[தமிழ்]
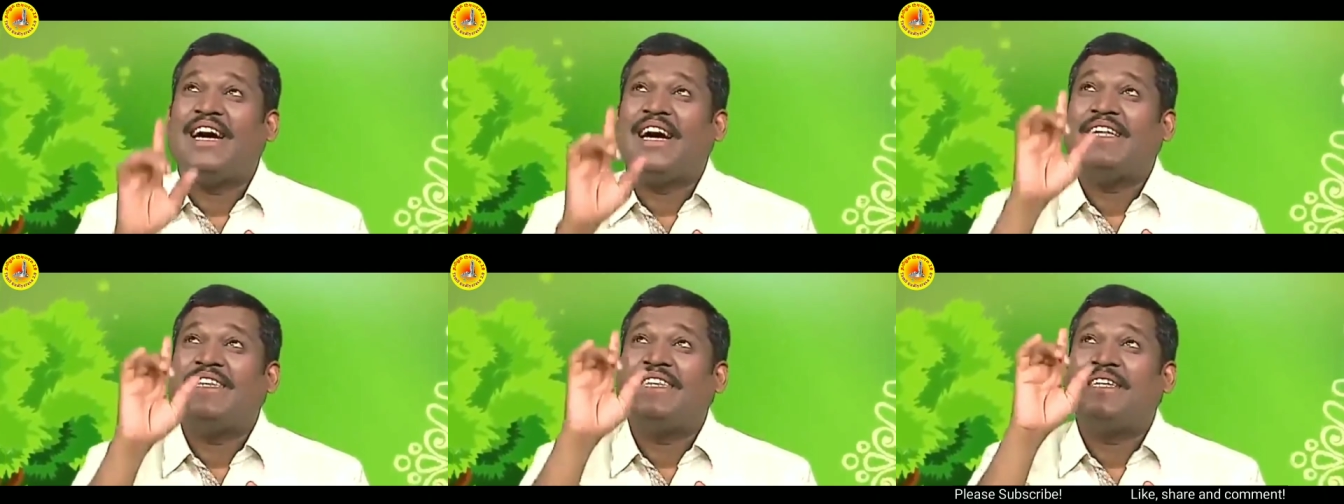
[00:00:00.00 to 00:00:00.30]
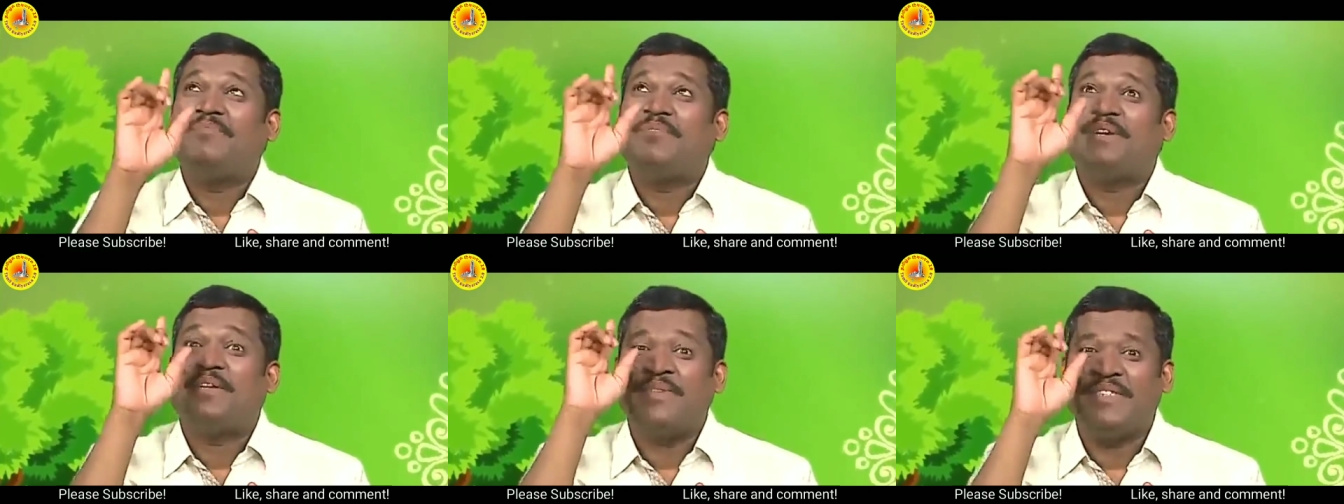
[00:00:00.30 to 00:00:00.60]
அந்த
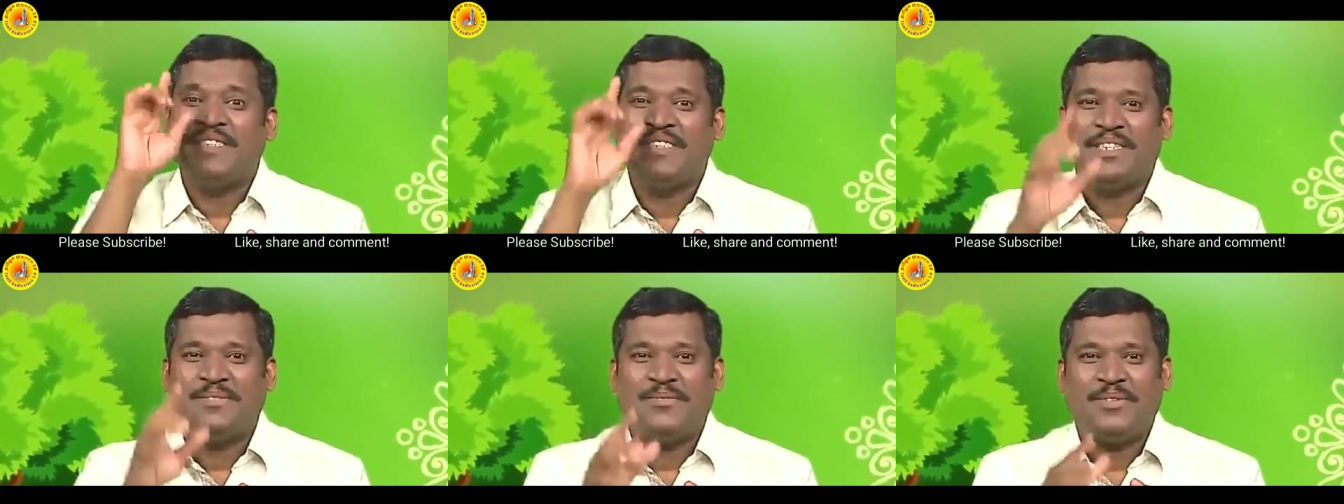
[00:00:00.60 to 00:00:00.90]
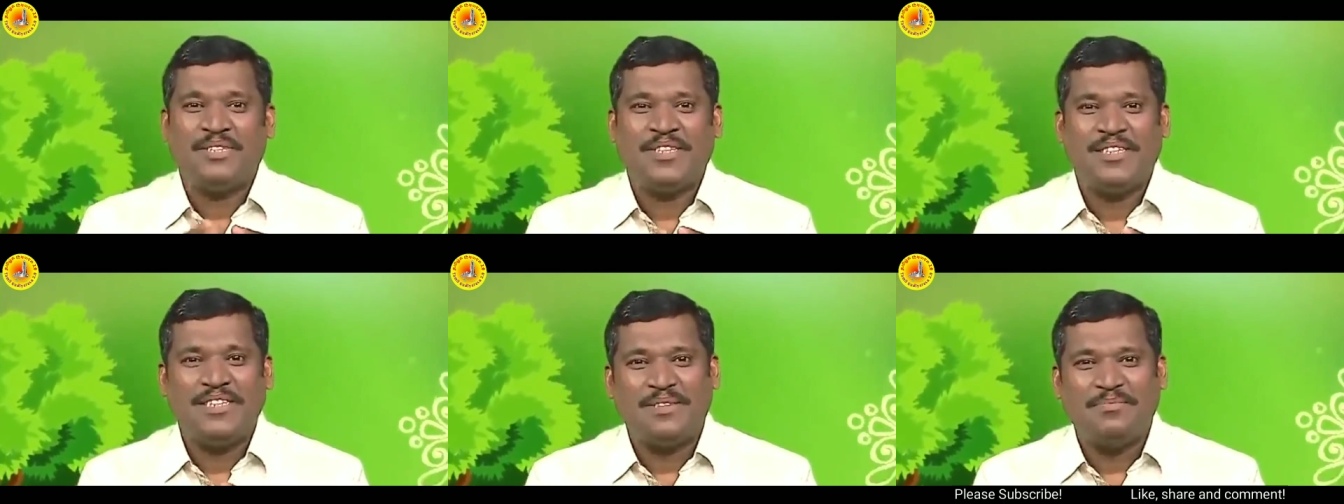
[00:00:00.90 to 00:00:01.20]
பிரபஞ்சத்தை
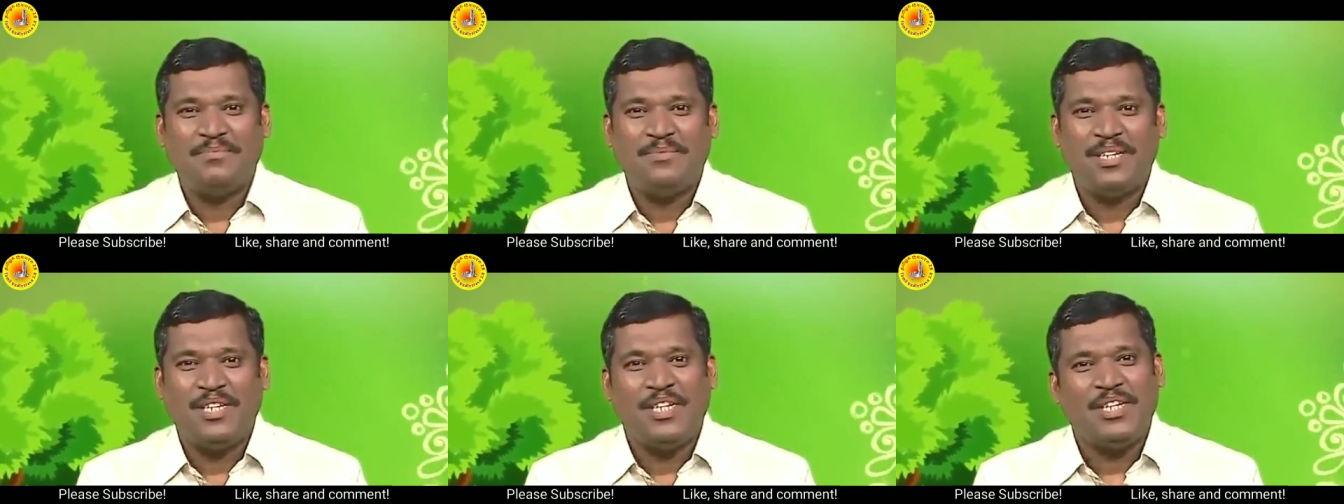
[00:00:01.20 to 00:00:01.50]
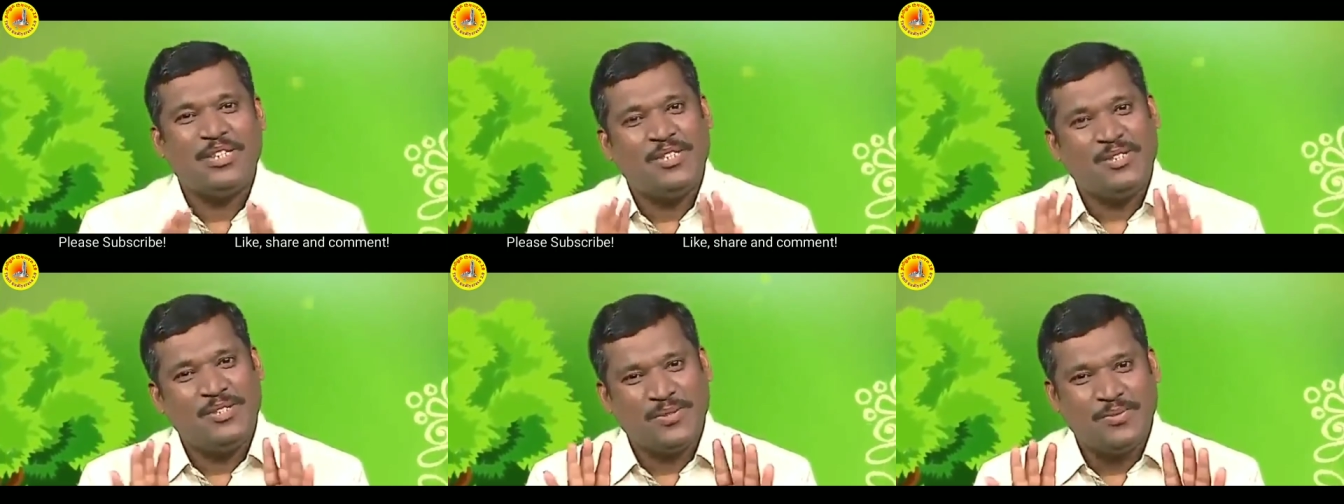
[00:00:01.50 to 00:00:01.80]
மட்டும் நம்பி
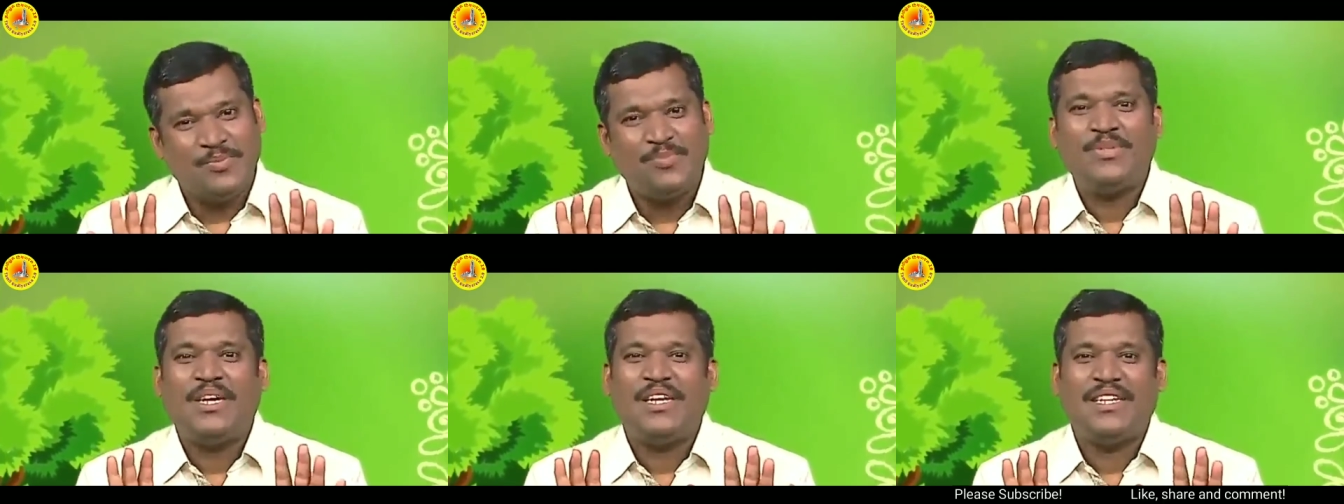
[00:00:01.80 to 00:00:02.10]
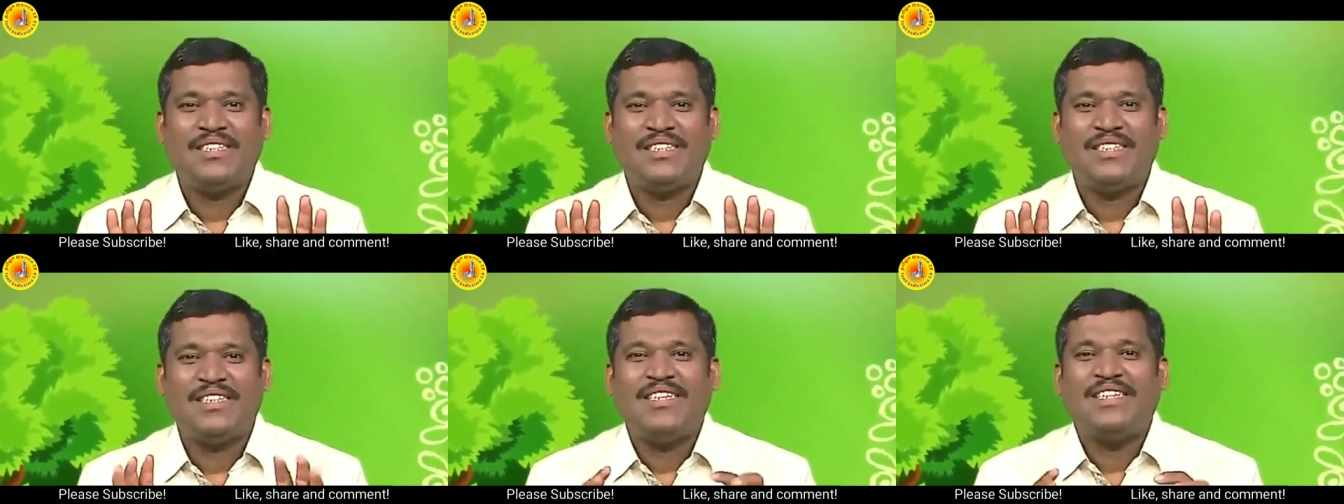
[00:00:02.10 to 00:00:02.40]
சும்மா
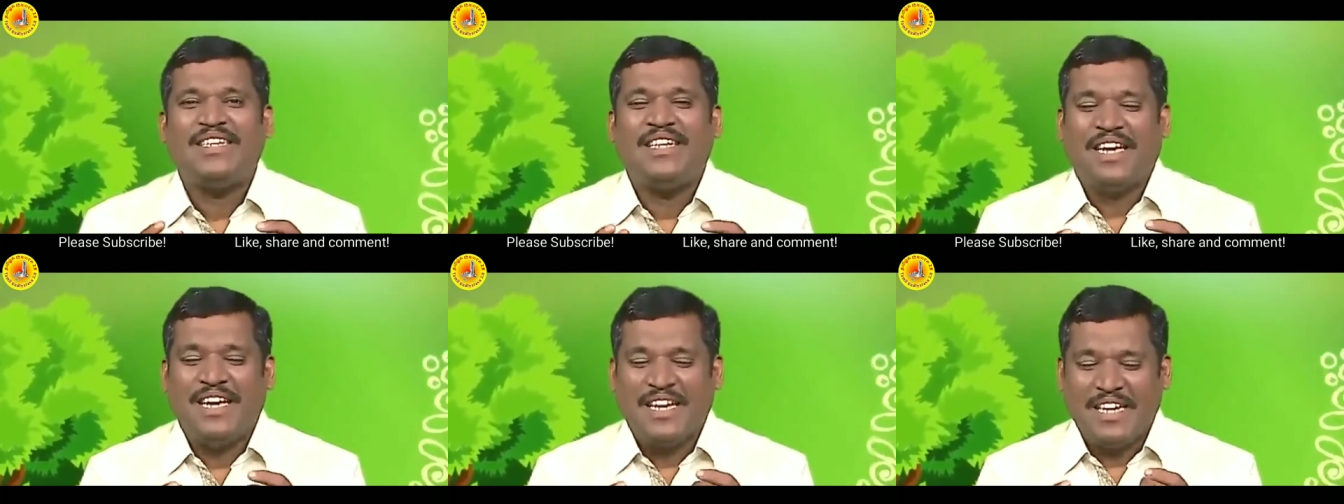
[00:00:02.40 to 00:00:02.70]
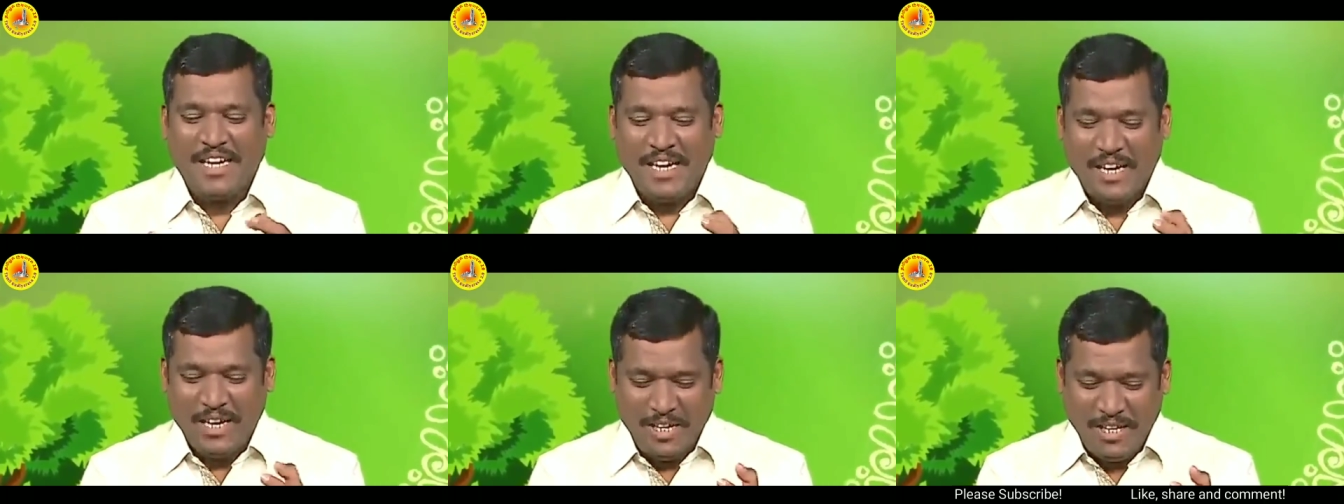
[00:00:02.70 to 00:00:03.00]
இருந்து
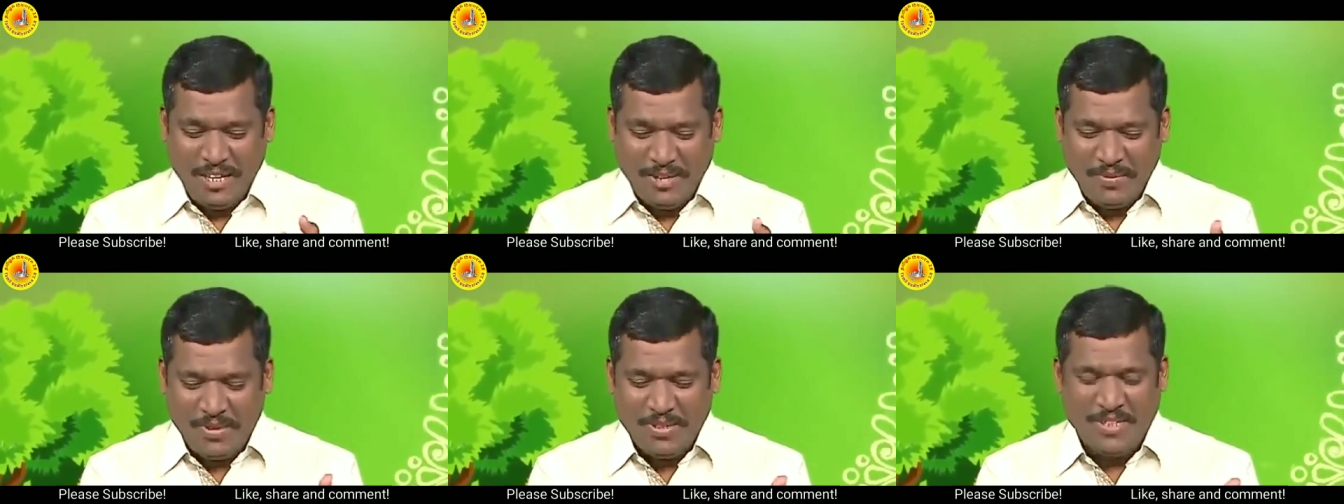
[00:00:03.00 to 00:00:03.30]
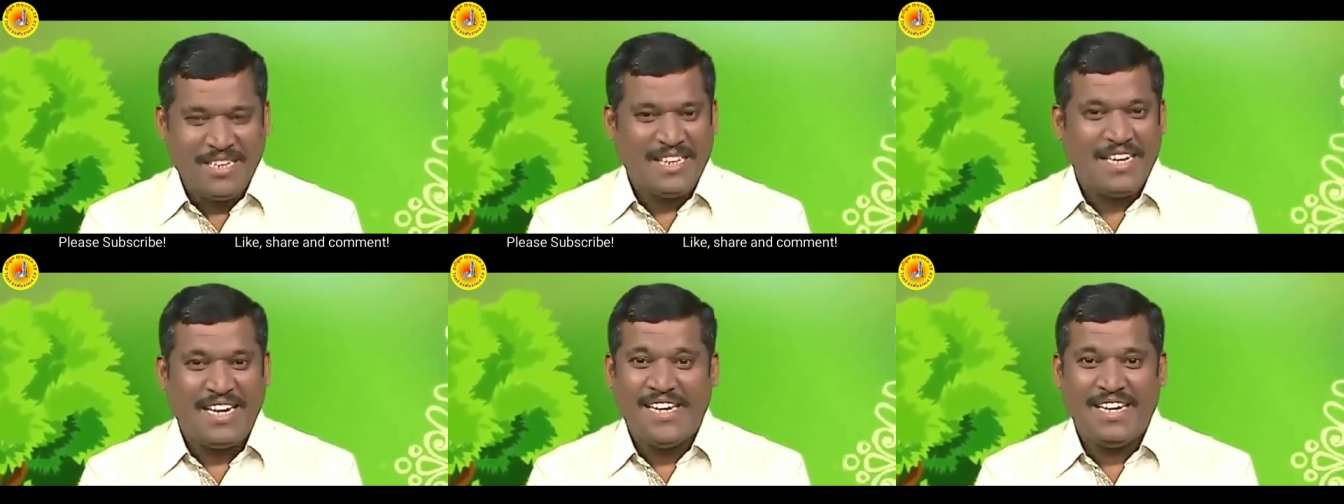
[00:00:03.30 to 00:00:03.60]
கேள்வி
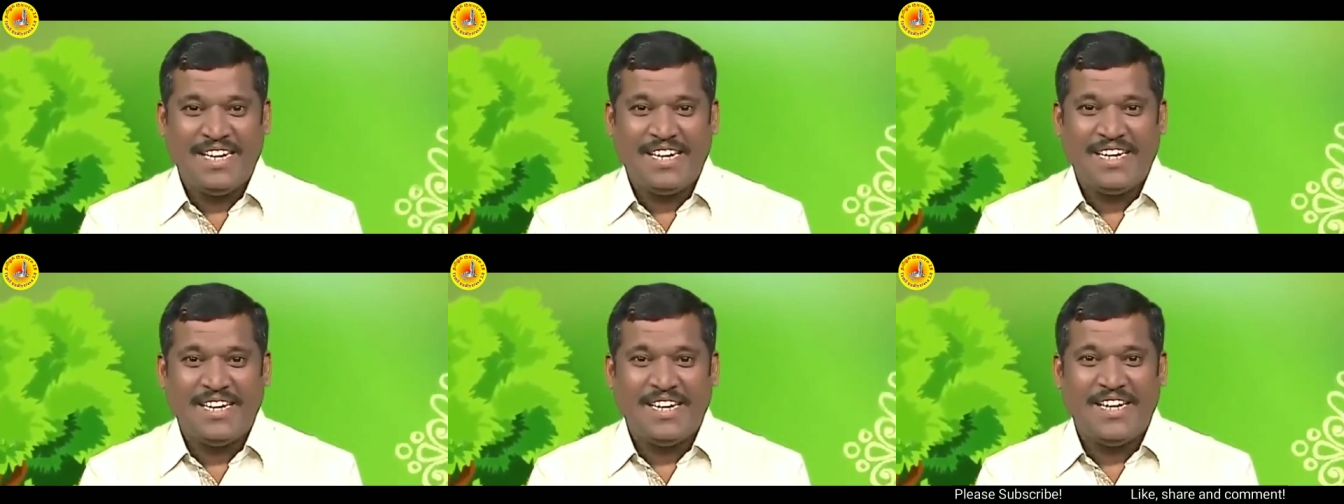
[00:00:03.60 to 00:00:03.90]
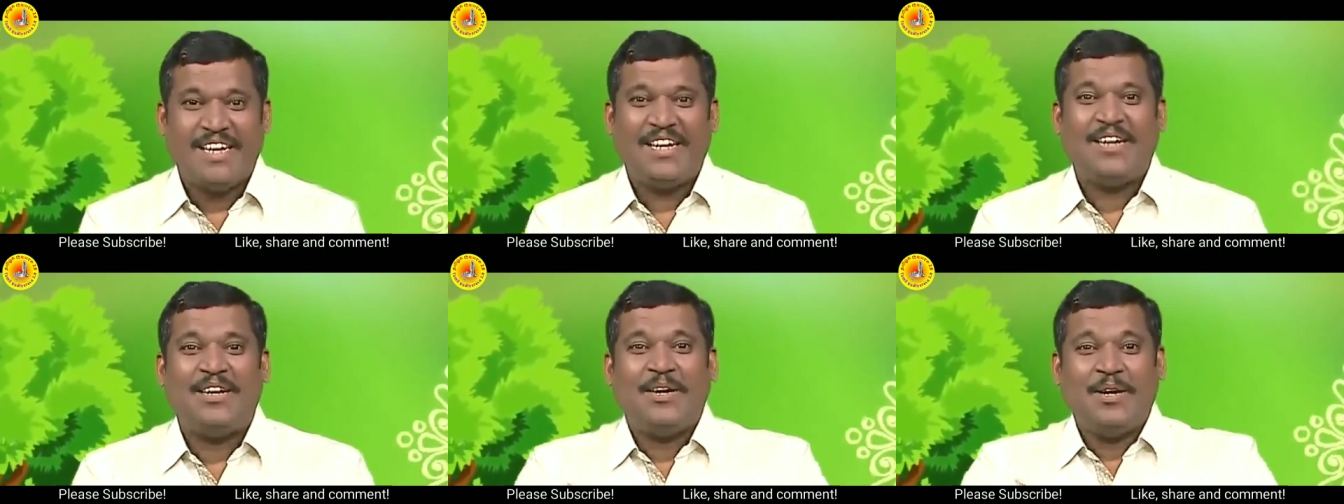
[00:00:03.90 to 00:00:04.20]
மட்டும் கேட்டிங்கன்னா